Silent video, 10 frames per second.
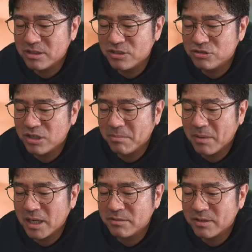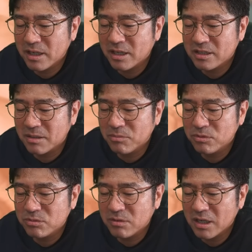20年前にはなかった
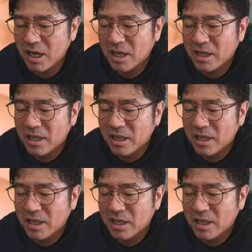ものとかが